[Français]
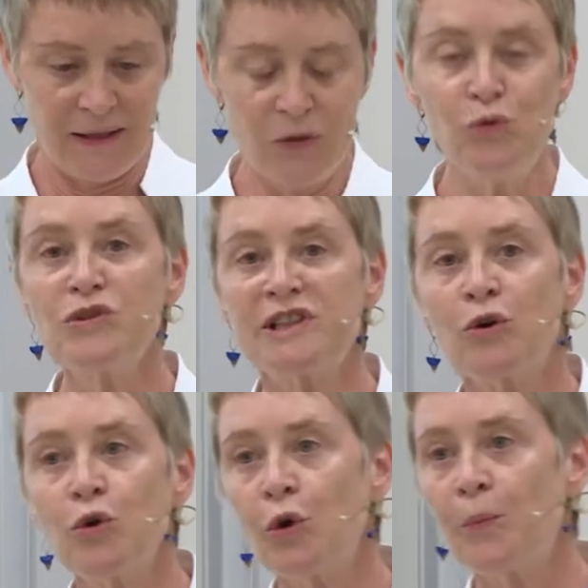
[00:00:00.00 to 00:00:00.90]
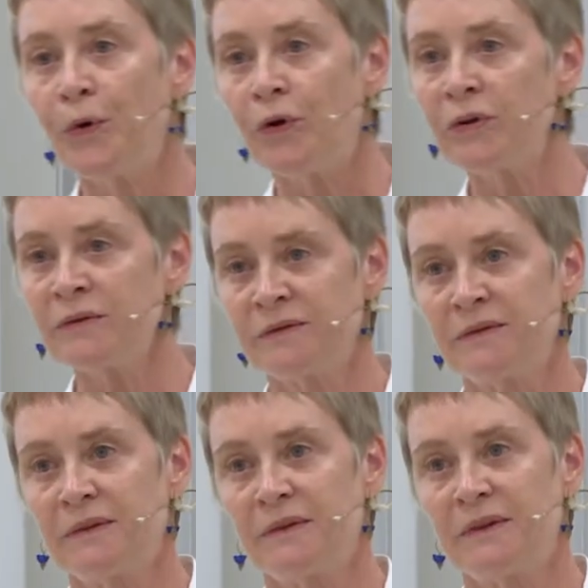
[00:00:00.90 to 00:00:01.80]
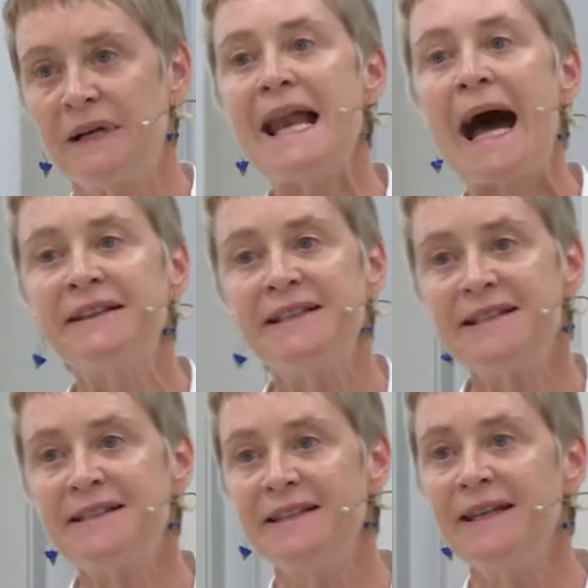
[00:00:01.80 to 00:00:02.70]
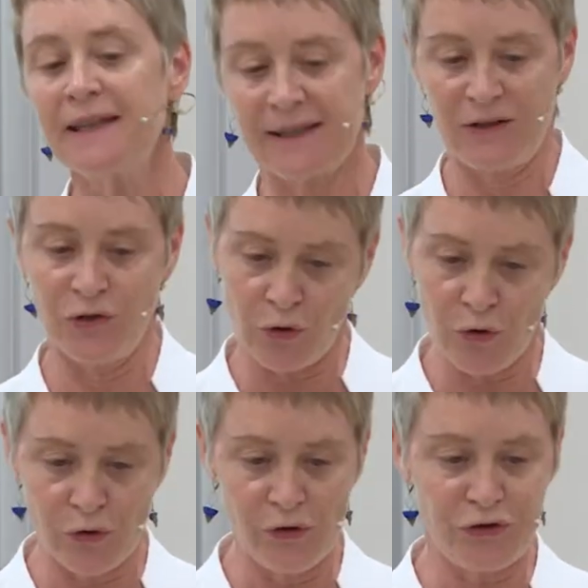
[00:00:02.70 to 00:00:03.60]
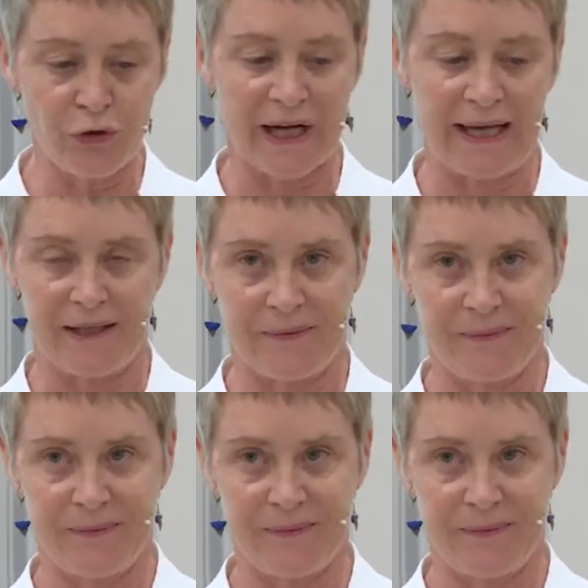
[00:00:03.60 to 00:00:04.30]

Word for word: Nous englobons l'artistique dans le culturel.